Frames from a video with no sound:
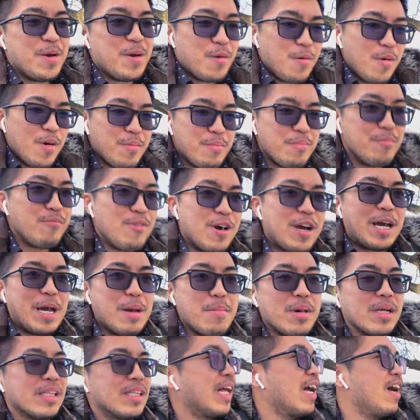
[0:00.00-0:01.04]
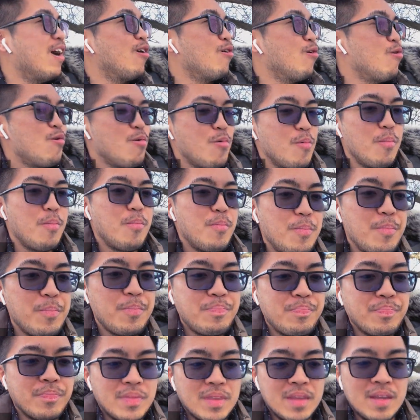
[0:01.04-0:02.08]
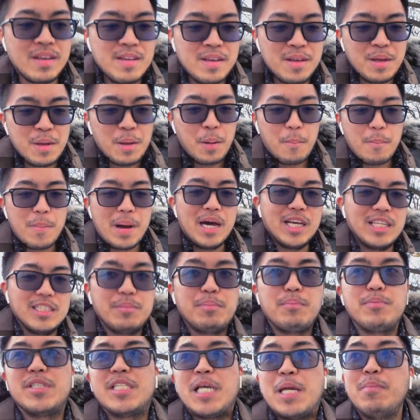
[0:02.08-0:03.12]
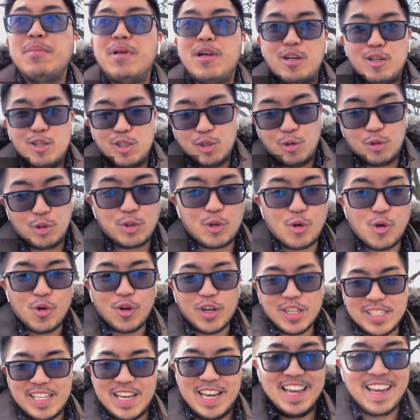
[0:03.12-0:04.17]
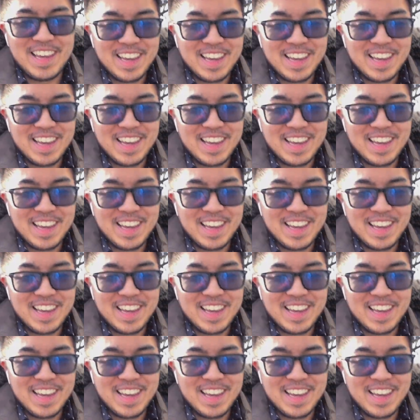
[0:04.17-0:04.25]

wag, wag kayo magtaka kung bakit same lang yung suit ko kasi